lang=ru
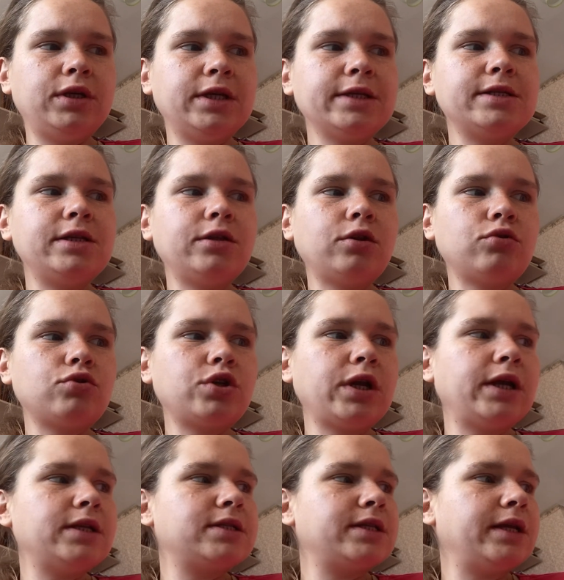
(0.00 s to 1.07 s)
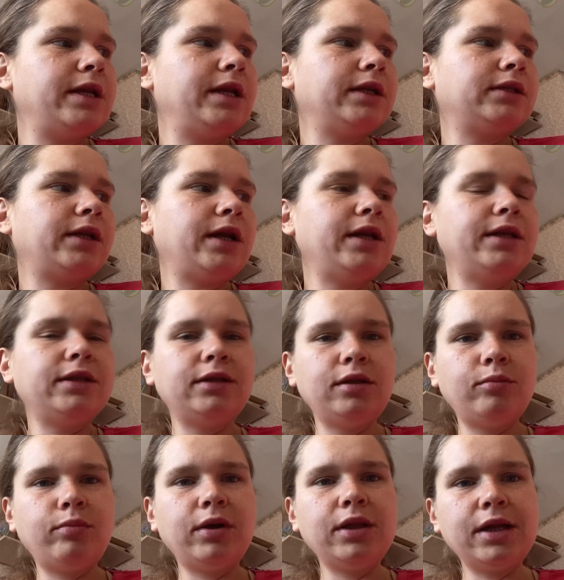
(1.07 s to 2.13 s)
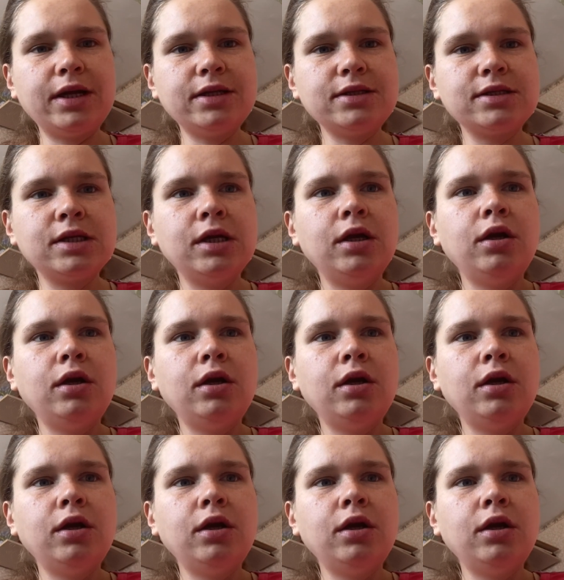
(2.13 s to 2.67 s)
Если нарушается электролитный баланс,